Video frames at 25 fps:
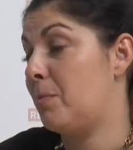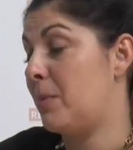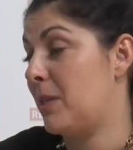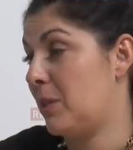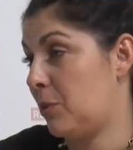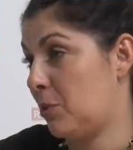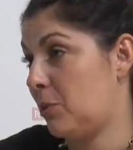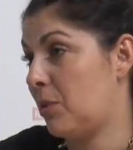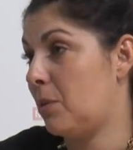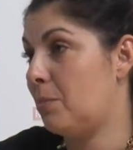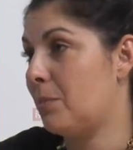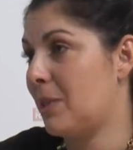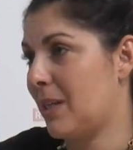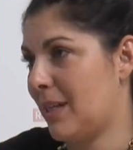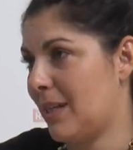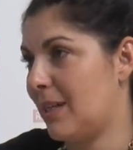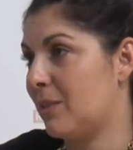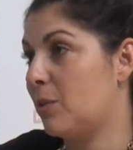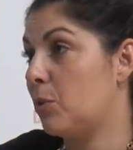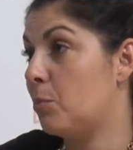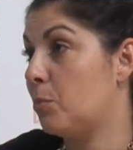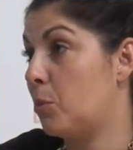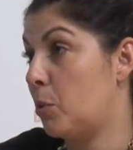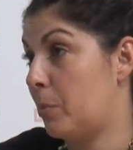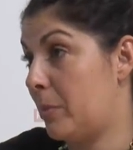peso del
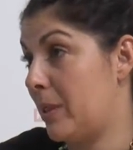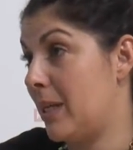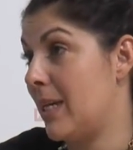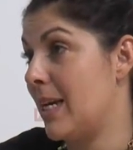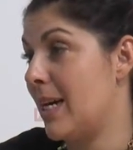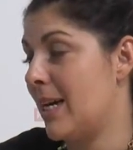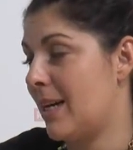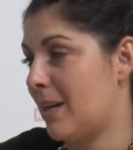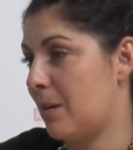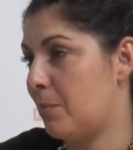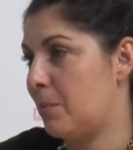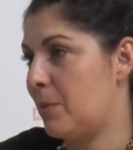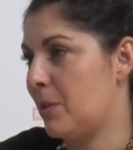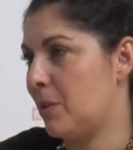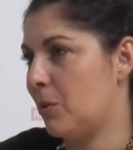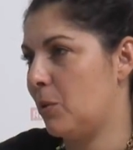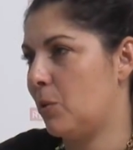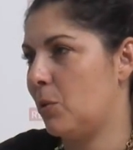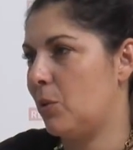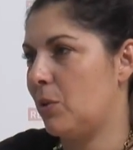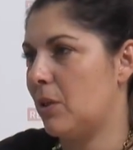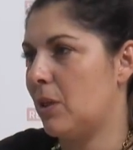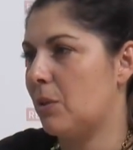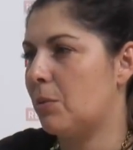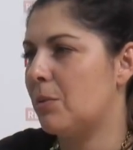mercato immobiliare per
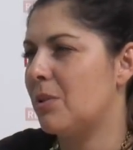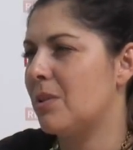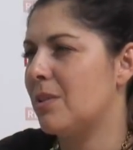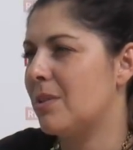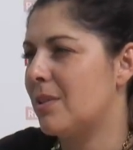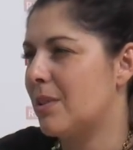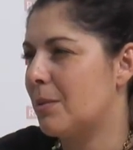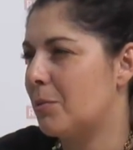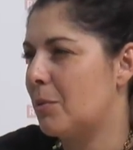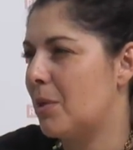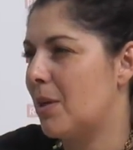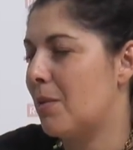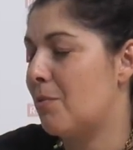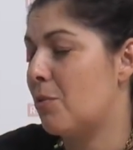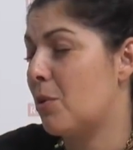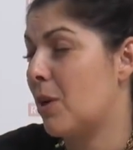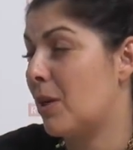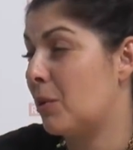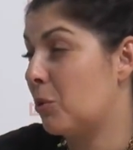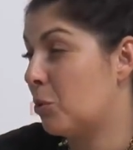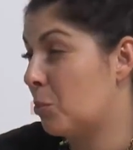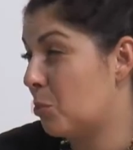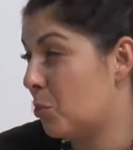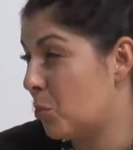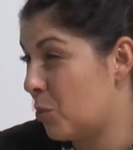noi e quindi stiamo
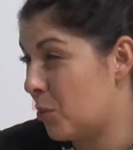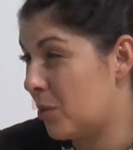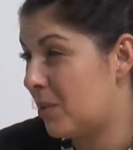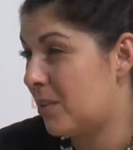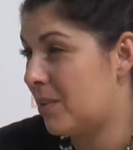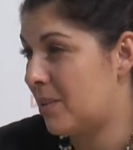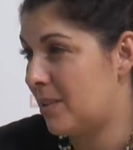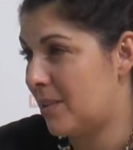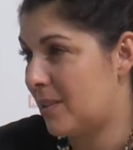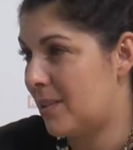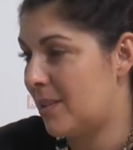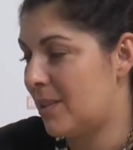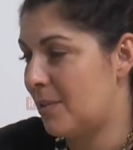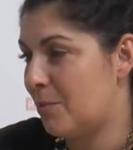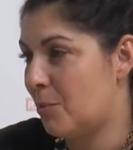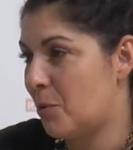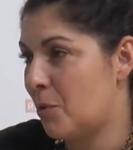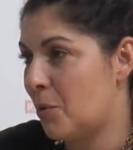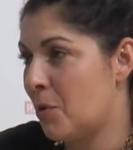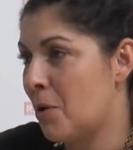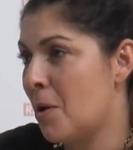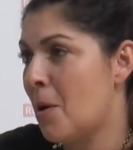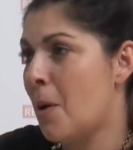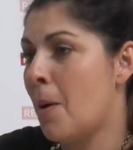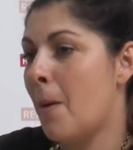lavorando
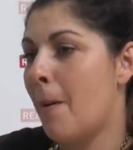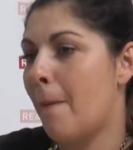moltissimo